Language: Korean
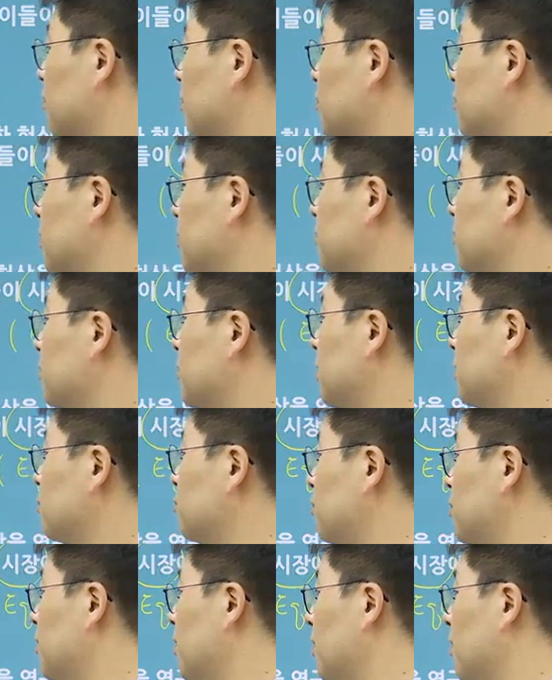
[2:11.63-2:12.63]

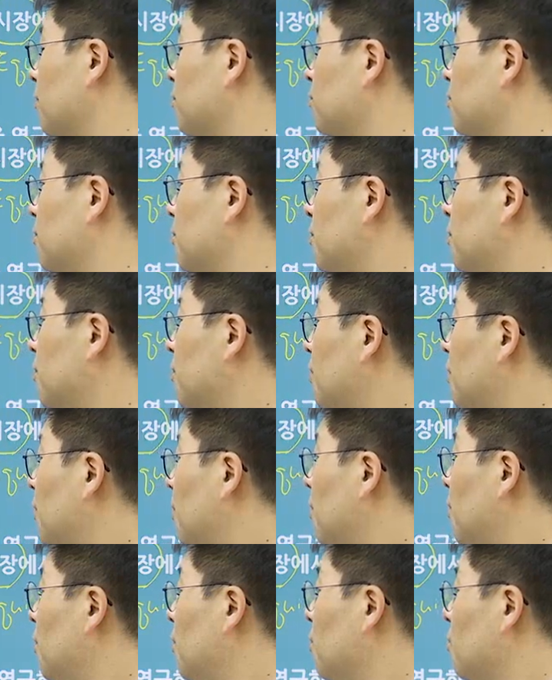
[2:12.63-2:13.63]
경제성장률이 되겠고요.
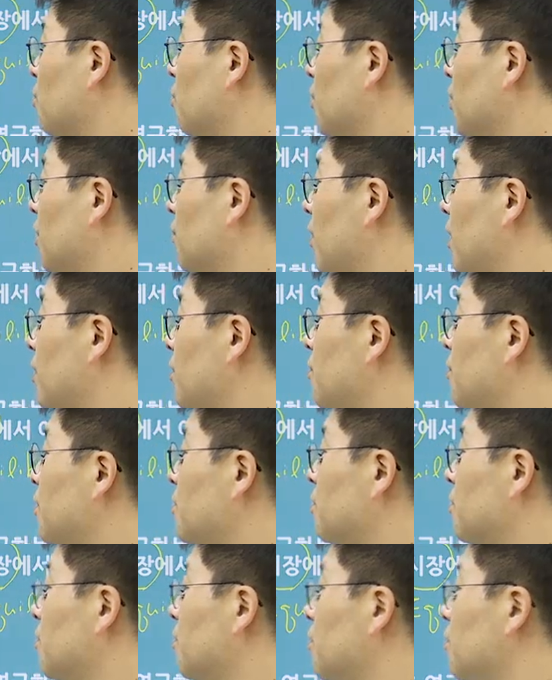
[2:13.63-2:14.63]
거기에
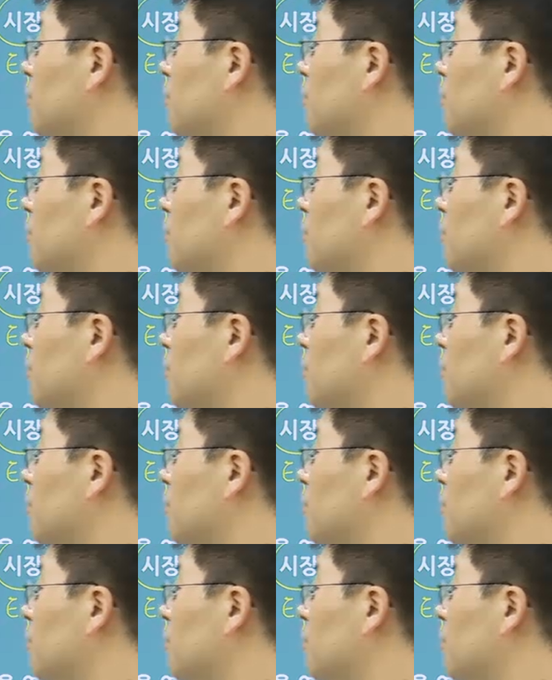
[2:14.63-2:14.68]
관련돼서